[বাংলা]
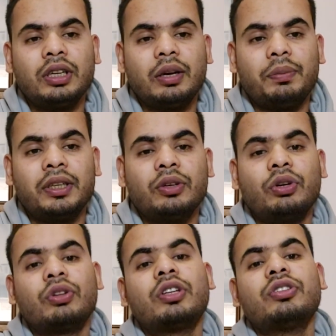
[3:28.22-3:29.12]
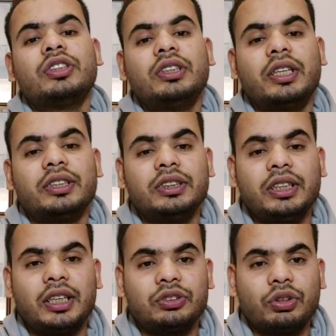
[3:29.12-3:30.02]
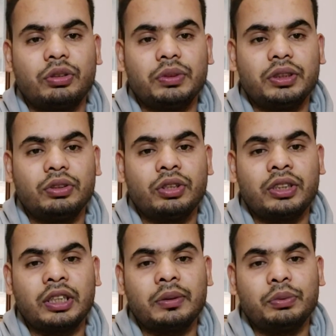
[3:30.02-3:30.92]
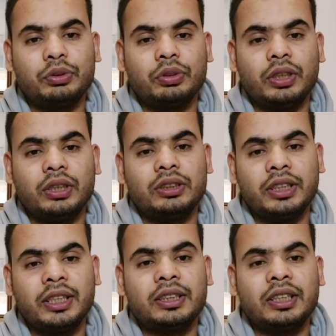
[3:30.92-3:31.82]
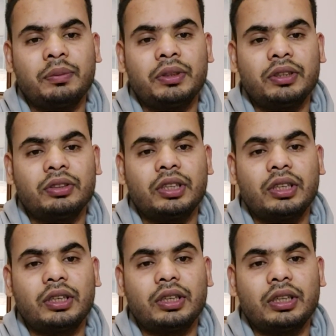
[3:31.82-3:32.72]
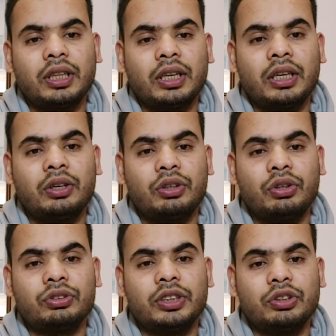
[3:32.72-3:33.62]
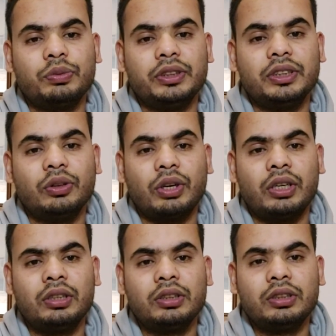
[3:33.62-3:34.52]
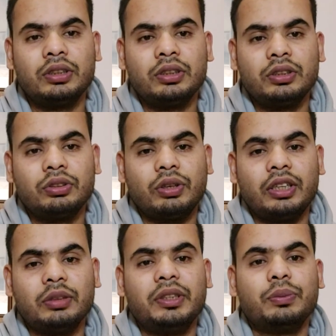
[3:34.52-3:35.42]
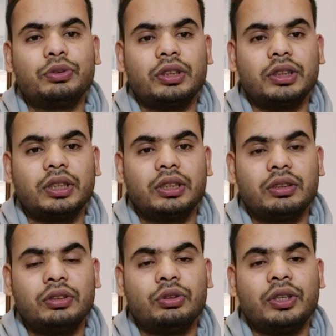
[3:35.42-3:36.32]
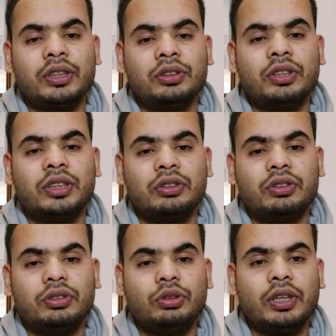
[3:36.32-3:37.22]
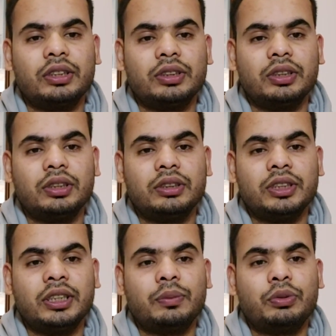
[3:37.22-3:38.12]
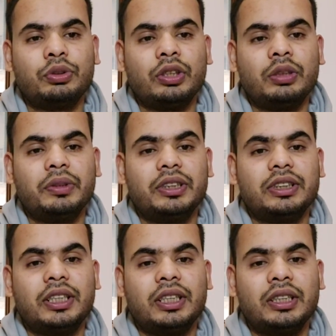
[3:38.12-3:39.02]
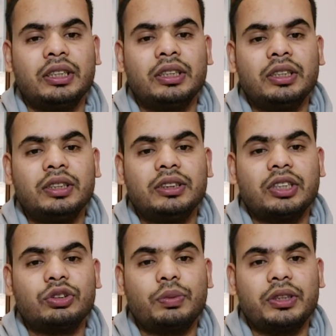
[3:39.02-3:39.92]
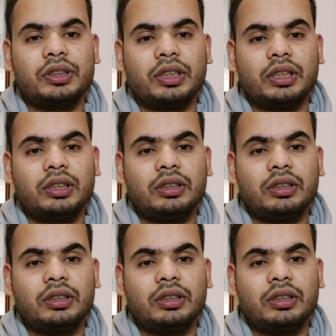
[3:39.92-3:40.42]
আপনাকে অন্য অন্য দেশে দেশে নিয়ে কাজ করাবে কন্ট্রাক্ট থাকবে পর্তুগালের সেক্ষেত্রে আপনার থাকা খাওয়ার খরচটা একটু বেশি দেওয়া সো আলটিমেটলি পোষা যায় হাজার দুই হাজার চলে আসে যে জায়গায় পর্তুগালের বেসিক স্যালারি সাতশো পাঁচ টাকা